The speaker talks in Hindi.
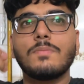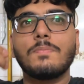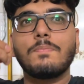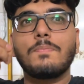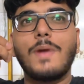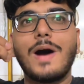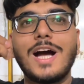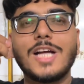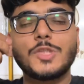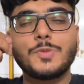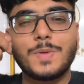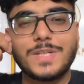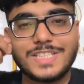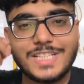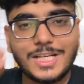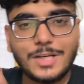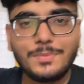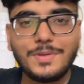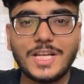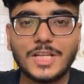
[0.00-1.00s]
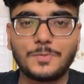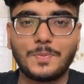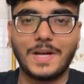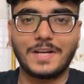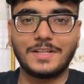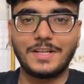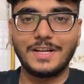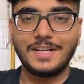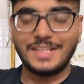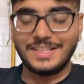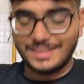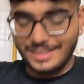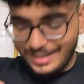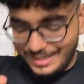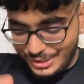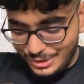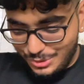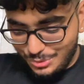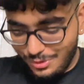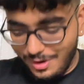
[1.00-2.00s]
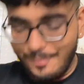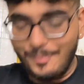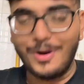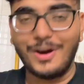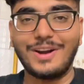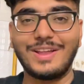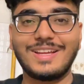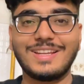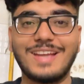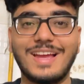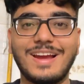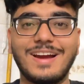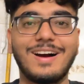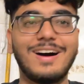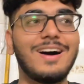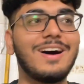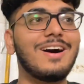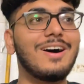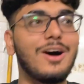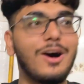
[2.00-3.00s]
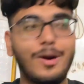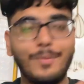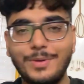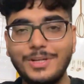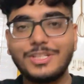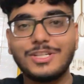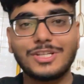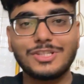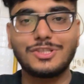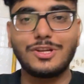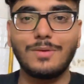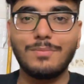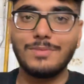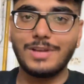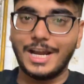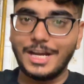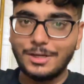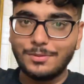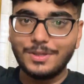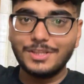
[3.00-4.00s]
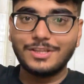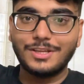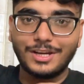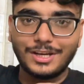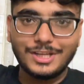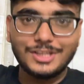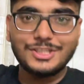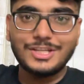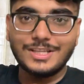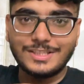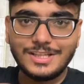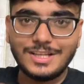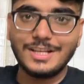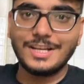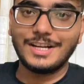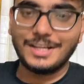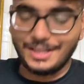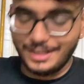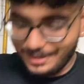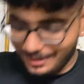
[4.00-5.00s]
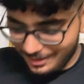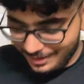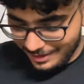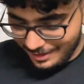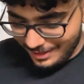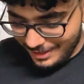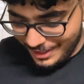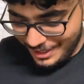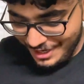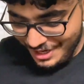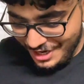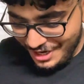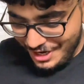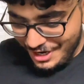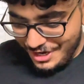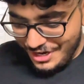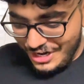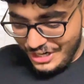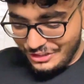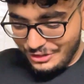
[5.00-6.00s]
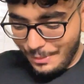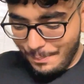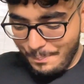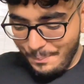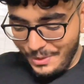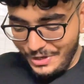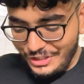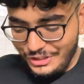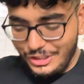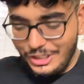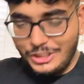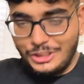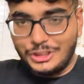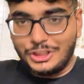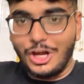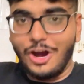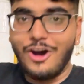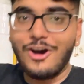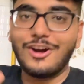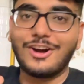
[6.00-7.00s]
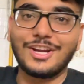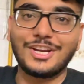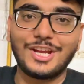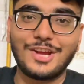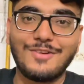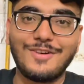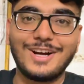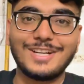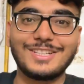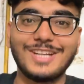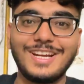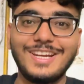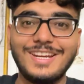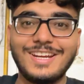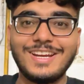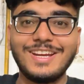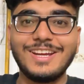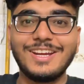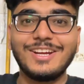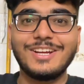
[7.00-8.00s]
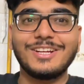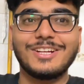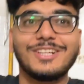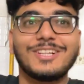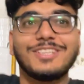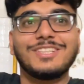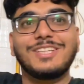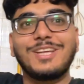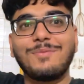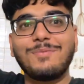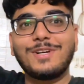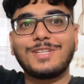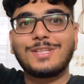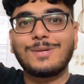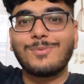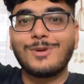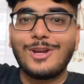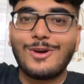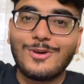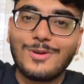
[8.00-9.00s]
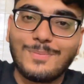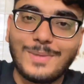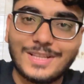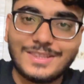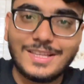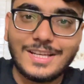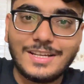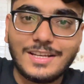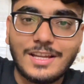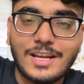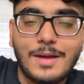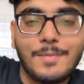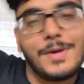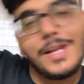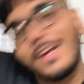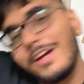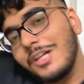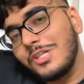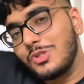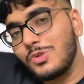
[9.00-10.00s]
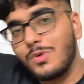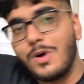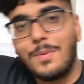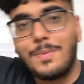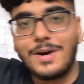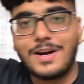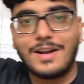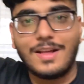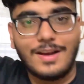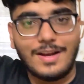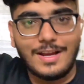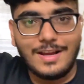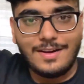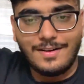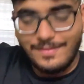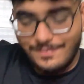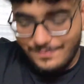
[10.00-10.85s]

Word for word: पांच परसेंट भी एक्सपेक्टेड नहीं था कि चूहा पकड़ा जाएगा अभी जस्ट हम लाइट बंद करके जैसे लेटे एकदम बड़ी देर ठा करके आवाज आई ये मेरे से बोला कोई बर्तन गिरा मैंने कहा चूहा पकड़ा गया